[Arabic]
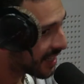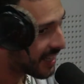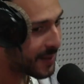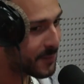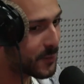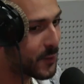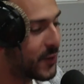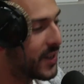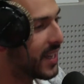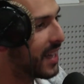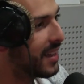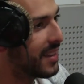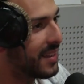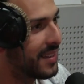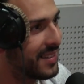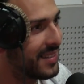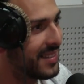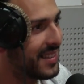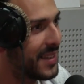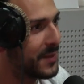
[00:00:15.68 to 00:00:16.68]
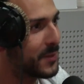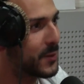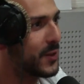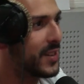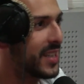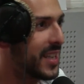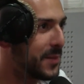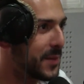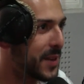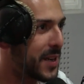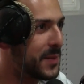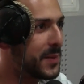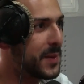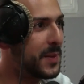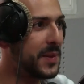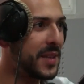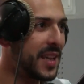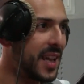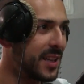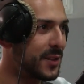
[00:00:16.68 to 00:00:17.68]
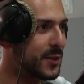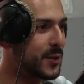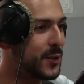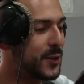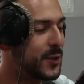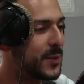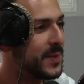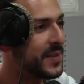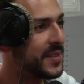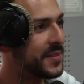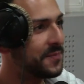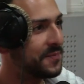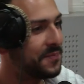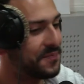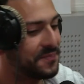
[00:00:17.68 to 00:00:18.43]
الحمد لله لاباس عليك يا يعني. إيه، مرحبا